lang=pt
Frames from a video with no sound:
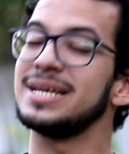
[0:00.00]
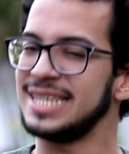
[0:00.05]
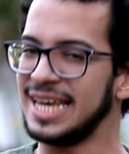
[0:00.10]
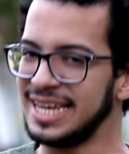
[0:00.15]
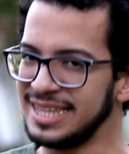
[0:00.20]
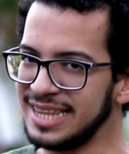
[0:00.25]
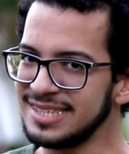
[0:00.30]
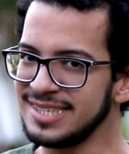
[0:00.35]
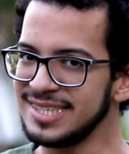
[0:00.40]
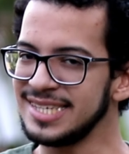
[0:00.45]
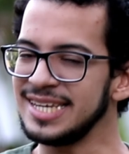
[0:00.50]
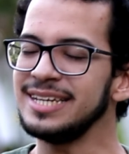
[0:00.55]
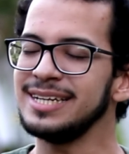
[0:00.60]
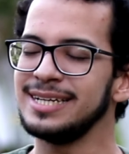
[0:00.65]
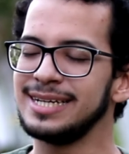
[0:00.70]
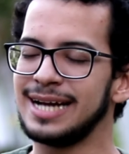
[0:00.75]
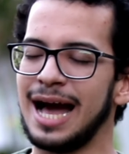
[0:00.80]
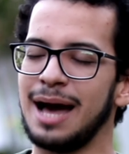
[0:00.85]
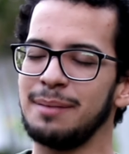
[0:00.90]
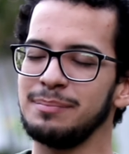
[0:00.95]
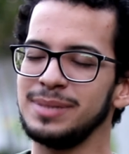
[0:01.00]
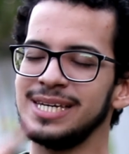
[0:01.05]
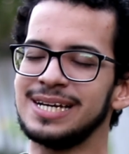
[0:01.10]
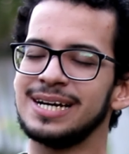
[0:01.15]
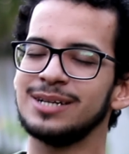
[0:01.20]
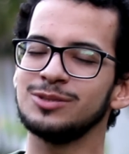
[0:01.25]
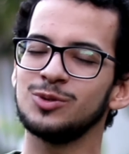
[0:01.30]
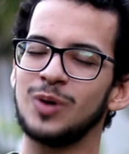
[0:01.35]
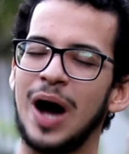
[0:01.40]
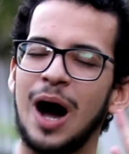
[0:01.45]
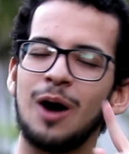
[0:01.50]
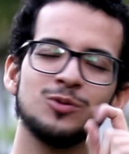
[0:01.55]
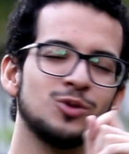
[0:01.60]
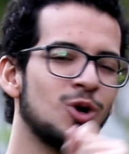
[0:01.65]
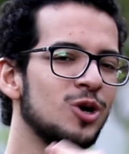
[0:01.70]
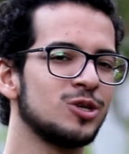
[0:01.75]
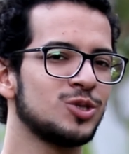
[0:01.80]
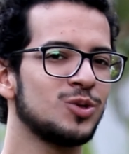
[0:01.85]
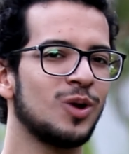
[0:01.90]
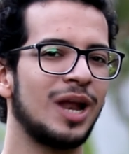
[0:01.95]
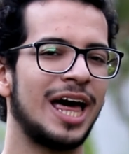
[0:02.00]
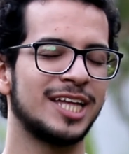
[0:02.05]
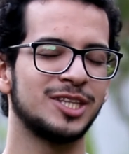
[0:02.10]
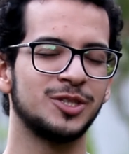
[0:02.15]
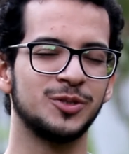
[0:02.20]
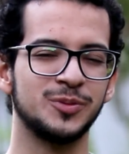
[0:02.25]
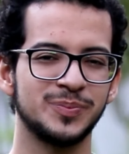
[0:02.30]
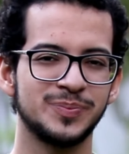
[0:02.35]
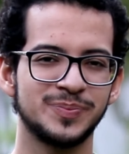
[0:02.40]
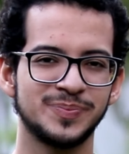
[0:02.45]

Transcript: mas ainda assim caminhando ao nosso lado.